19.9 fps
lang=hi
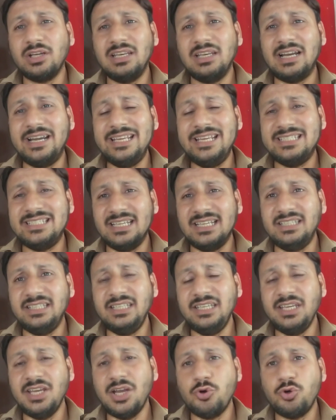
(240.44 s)
खिलाड़ी
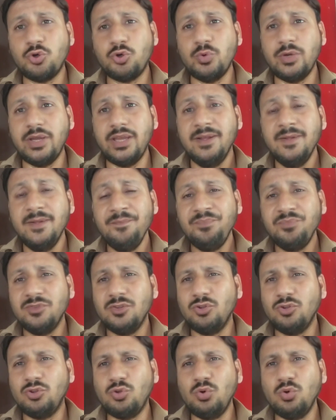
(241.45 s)
जल्दी आउट हुए
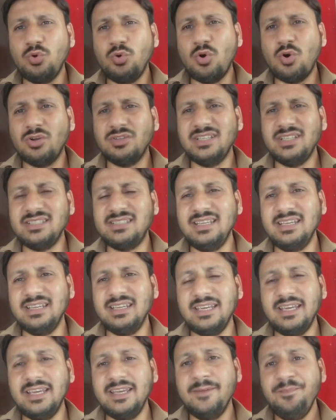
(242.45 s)
तो जैसे
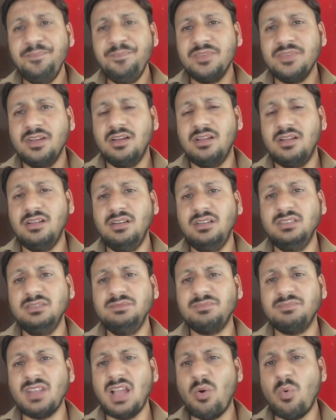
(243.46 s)
कि
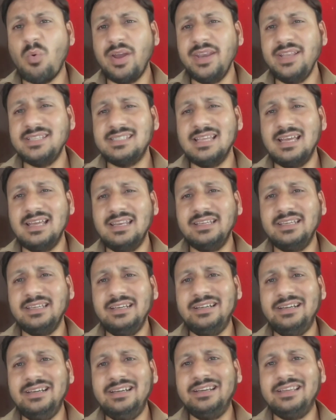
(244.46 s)
अफगानिस्तान
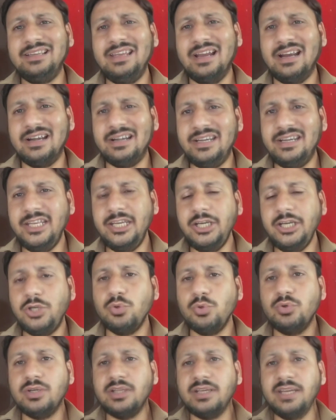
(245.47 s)
की रीढ़ की हड्डी ही
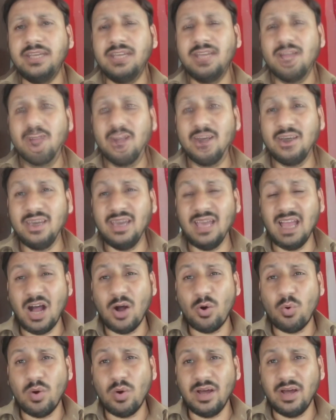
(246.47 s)
टूट गई और
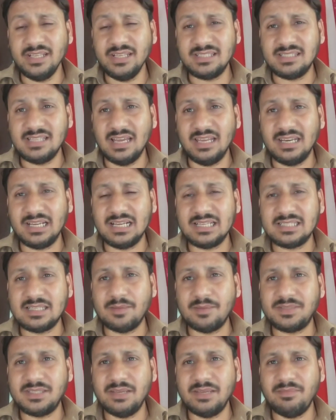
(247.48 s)
अफगानिस्तान का
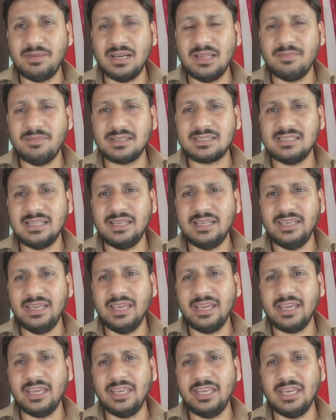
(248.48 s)
सबसे बड़ा मसला ये
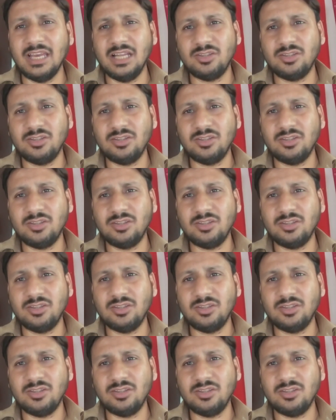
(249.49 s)
है कि या